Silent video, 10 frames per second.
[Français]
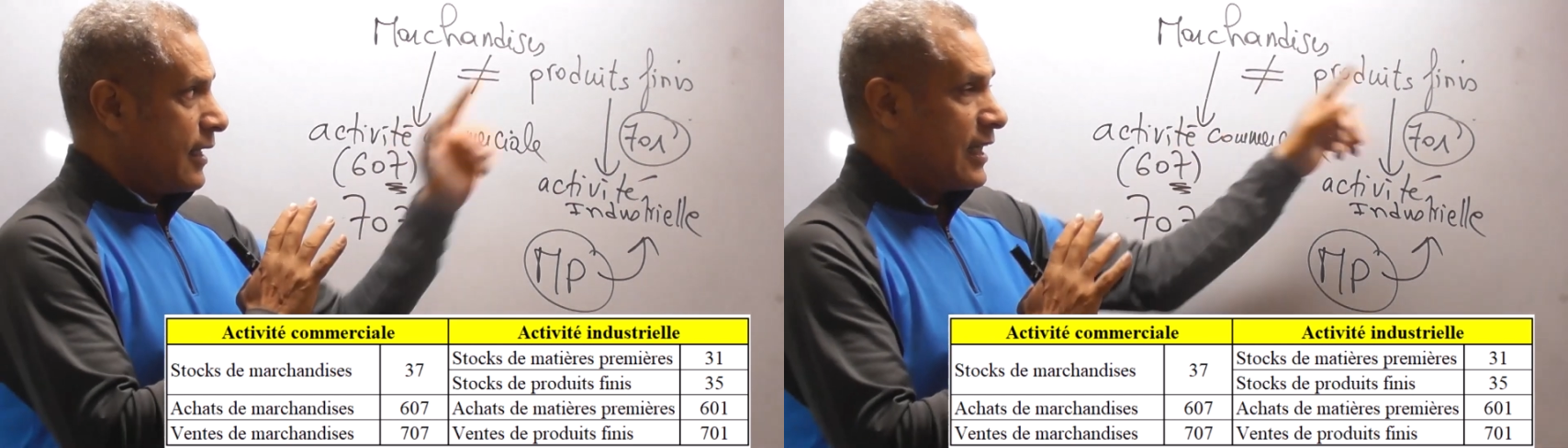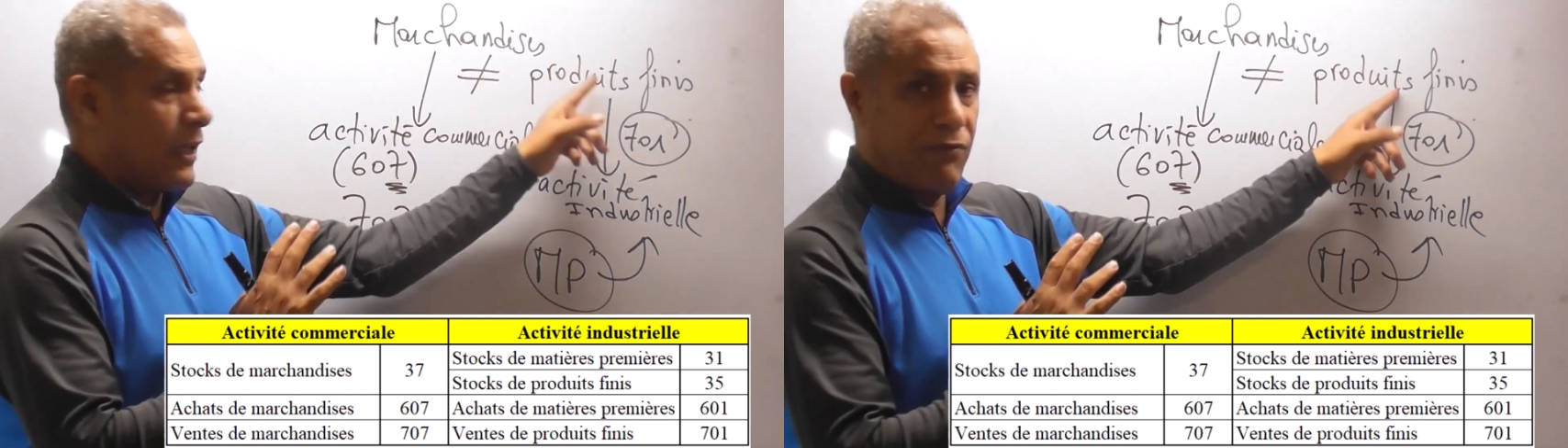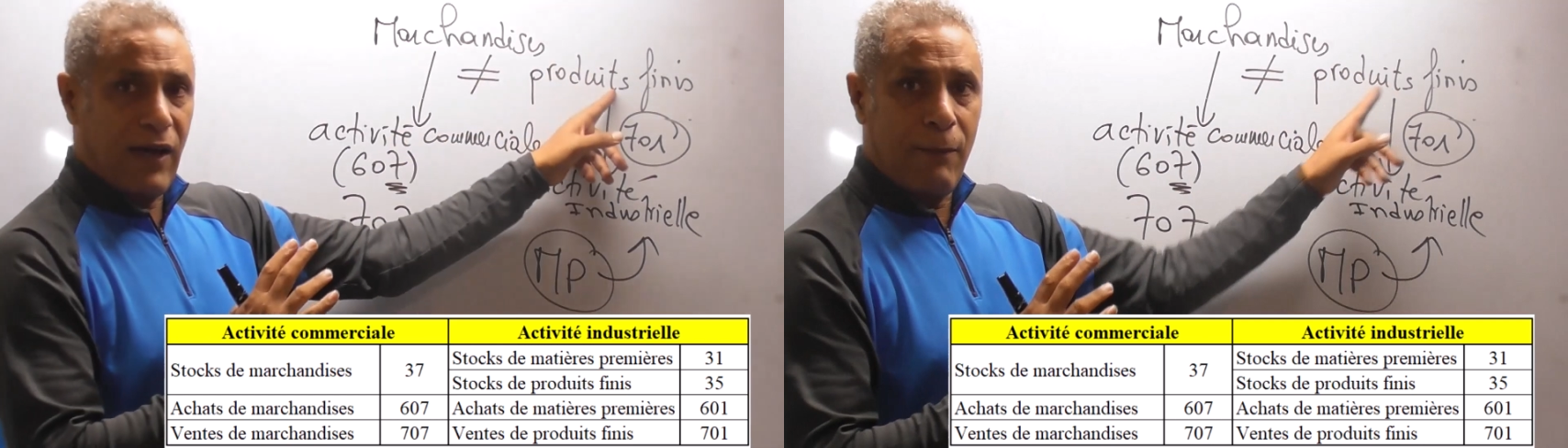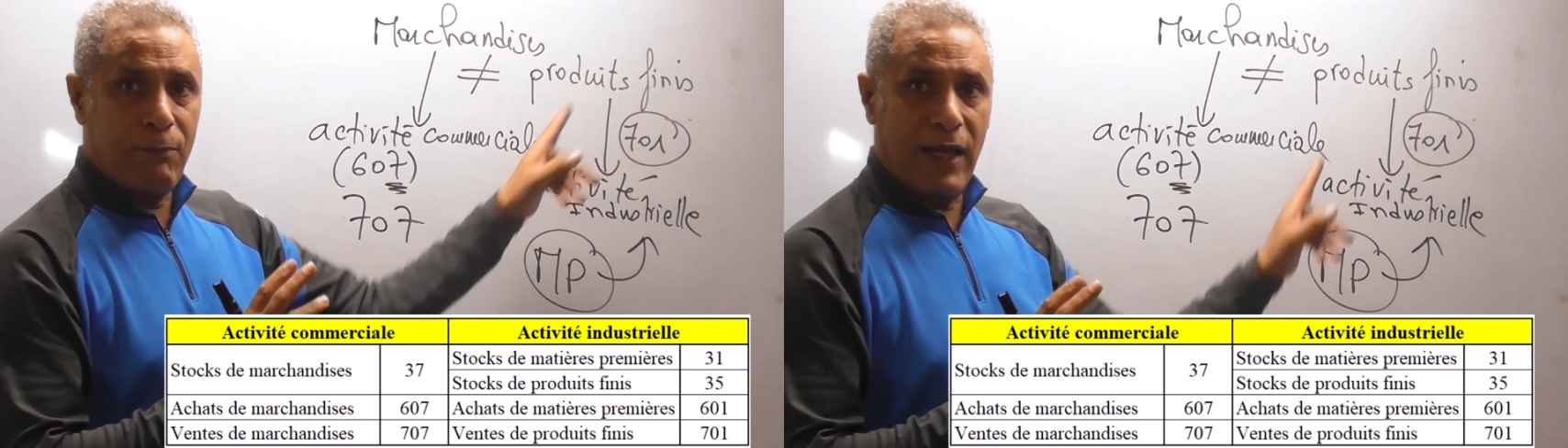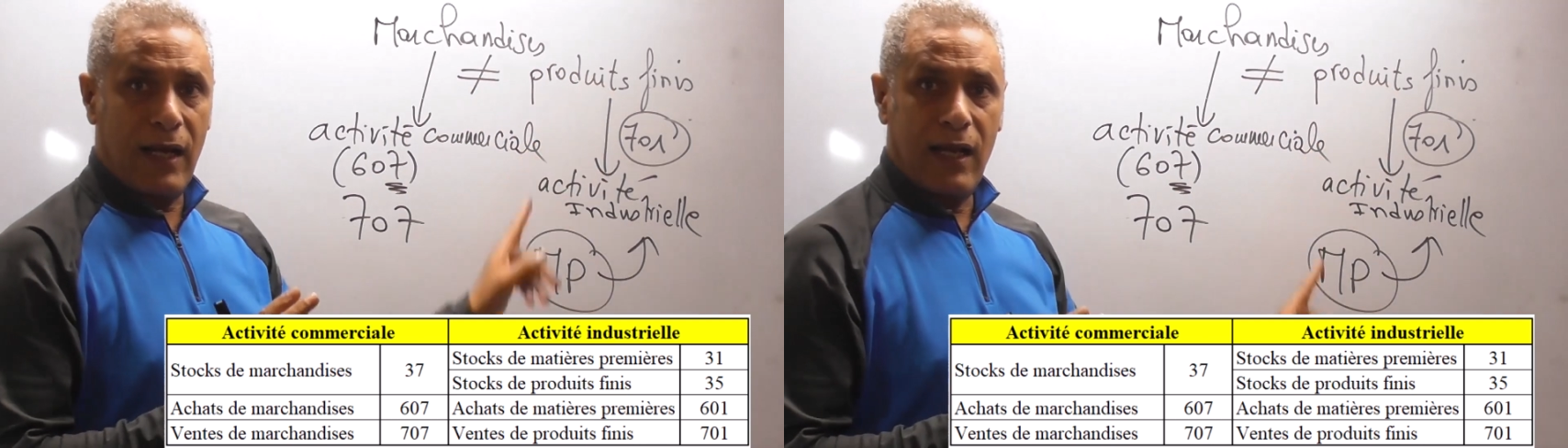et qui fait
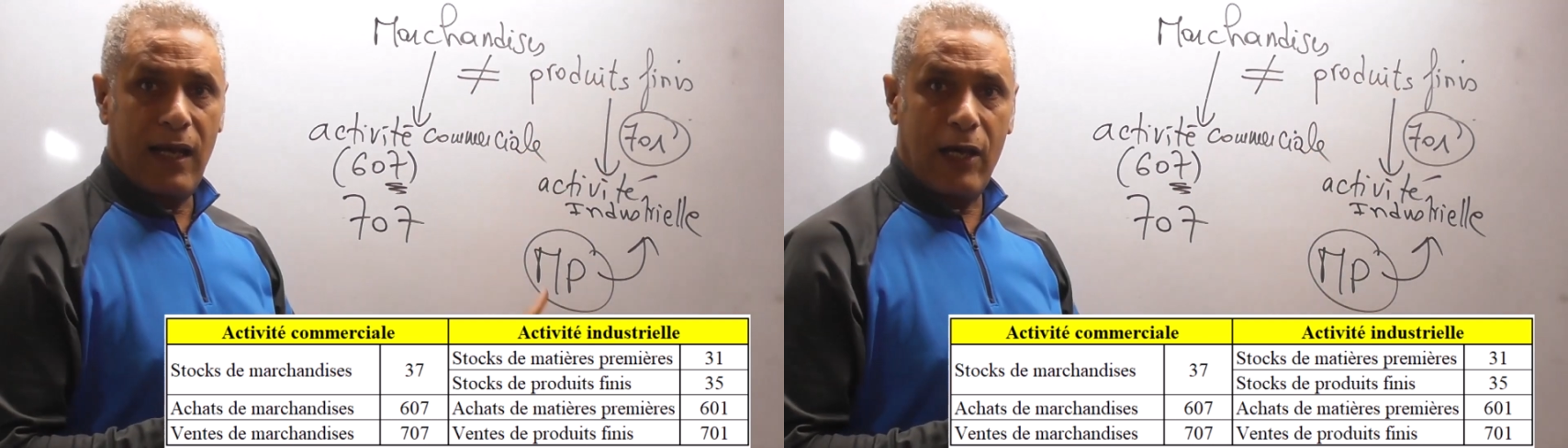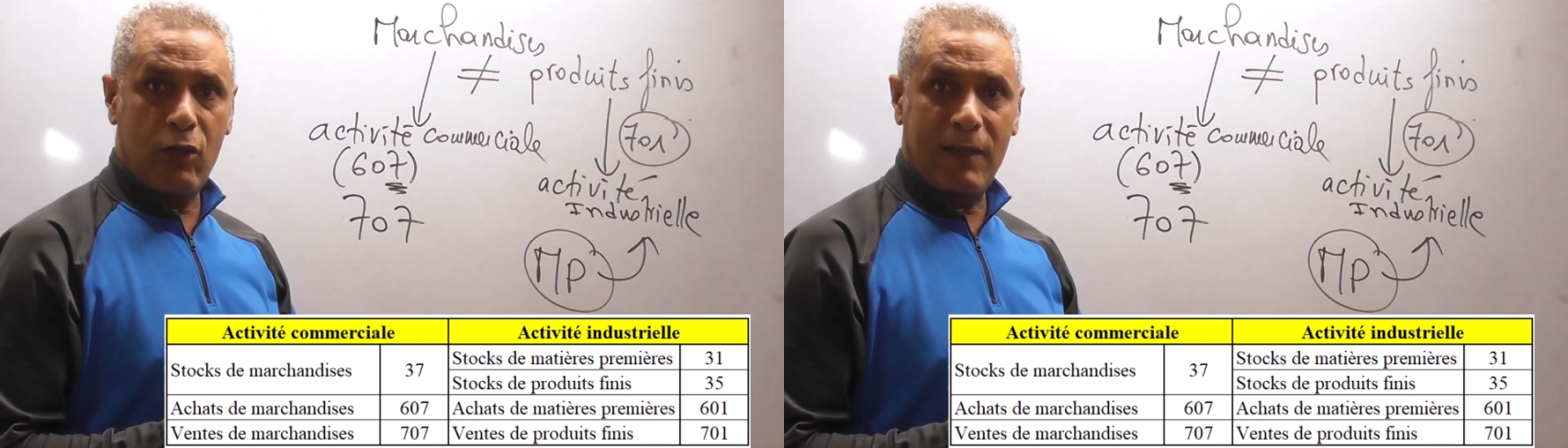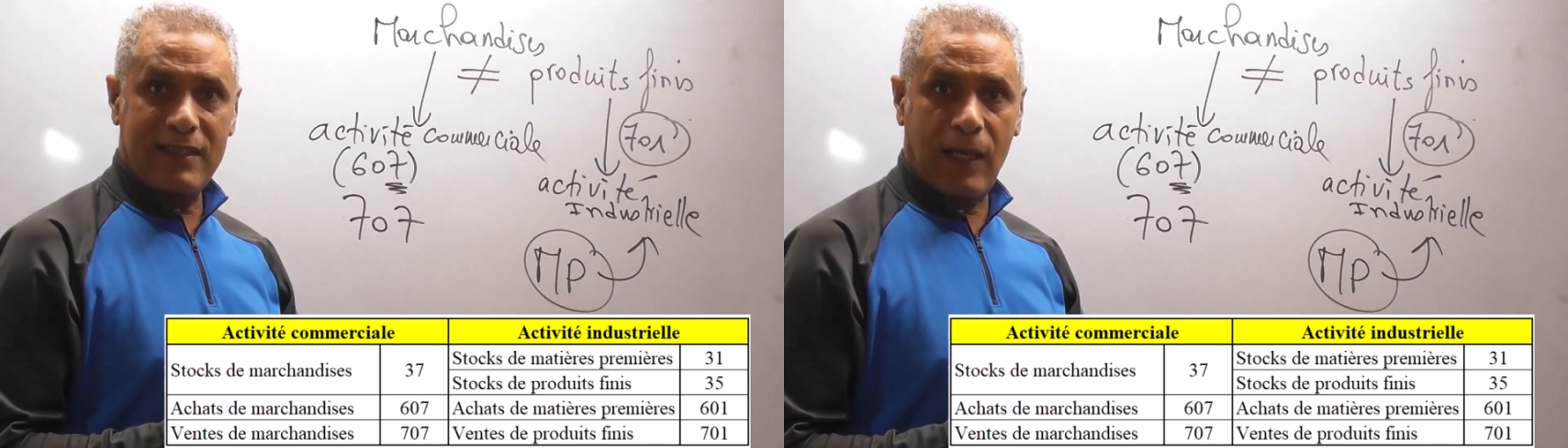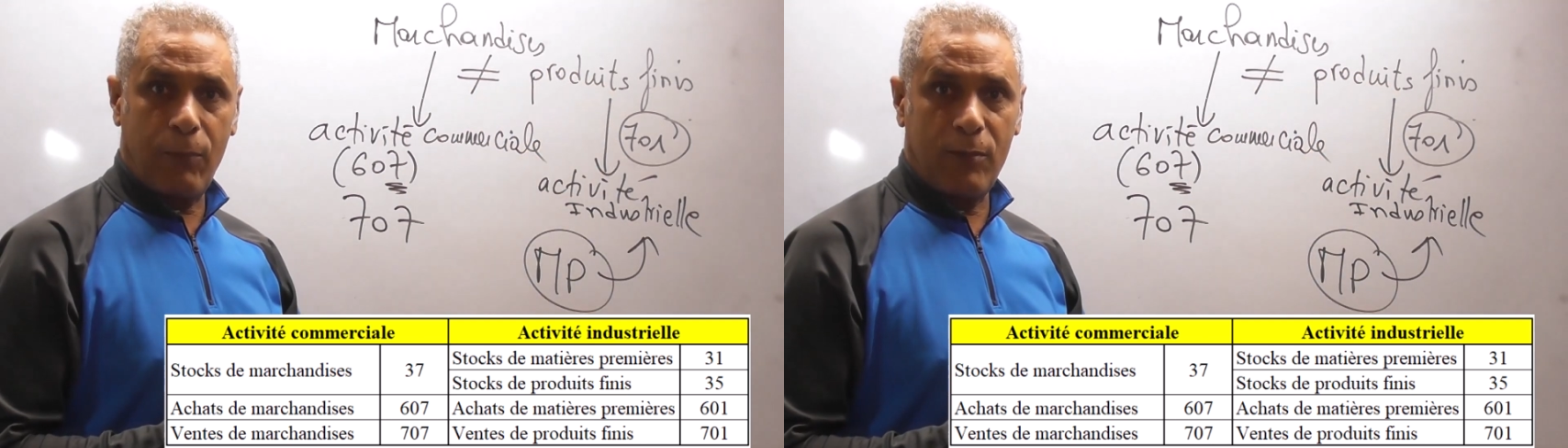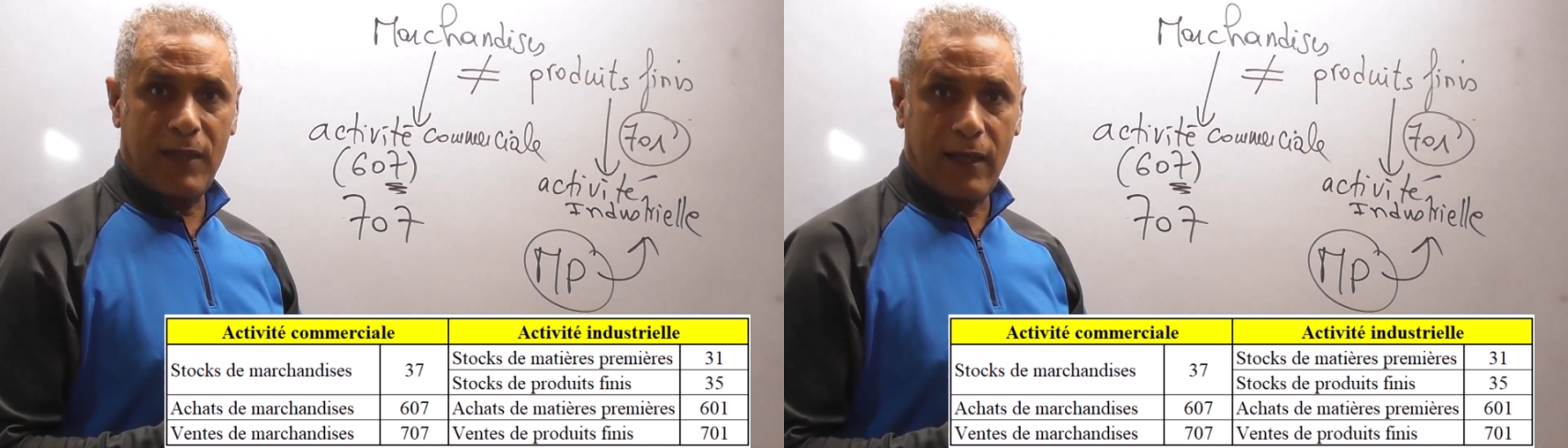appel à une matière
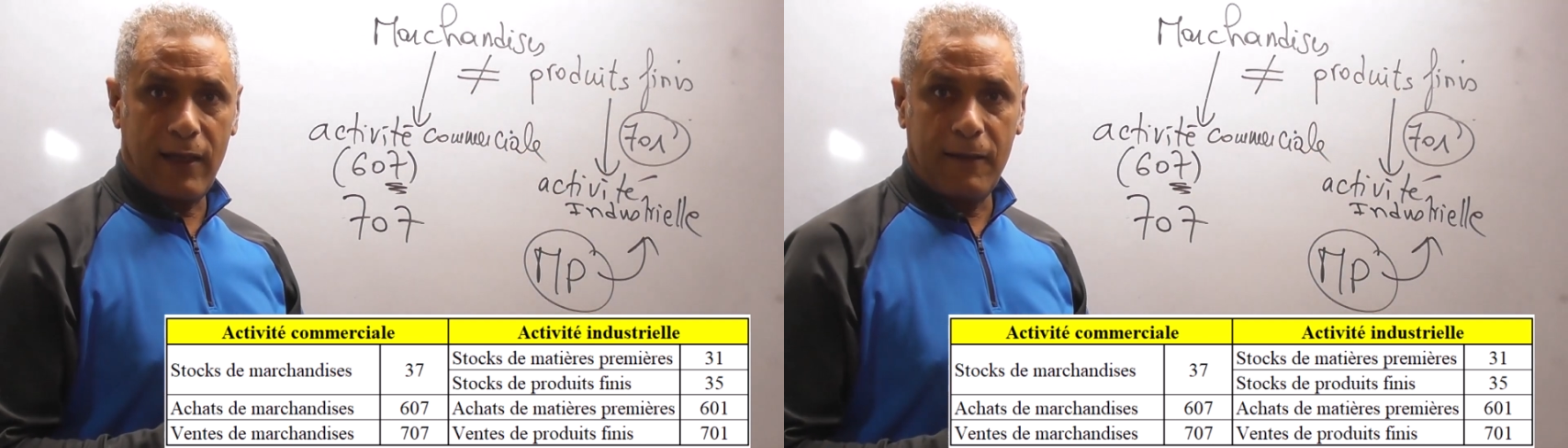première.